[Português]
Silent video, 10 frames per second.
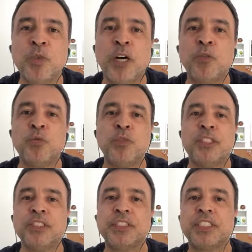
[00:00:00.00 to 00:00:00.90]

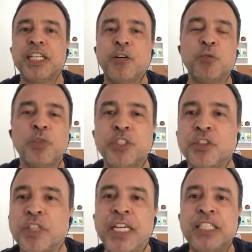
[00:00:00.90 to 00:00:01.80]
algumas, algumas
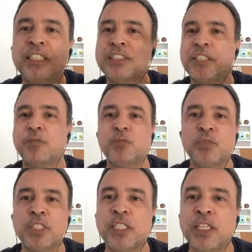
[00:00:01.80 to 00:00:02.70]
vendas,
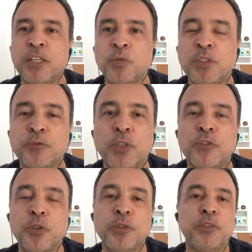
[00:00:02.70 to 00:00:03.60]
alguma, alguma
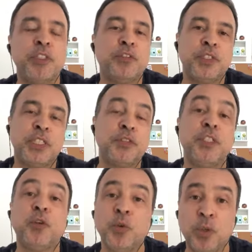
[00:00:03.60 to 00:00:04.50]
situação que, que
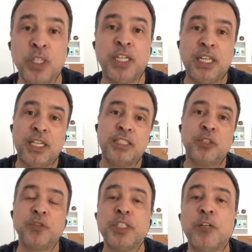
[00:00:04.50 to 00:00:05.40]
ficou até
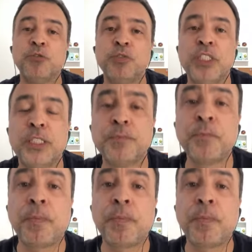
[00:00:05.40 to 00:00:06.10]
o final do dia.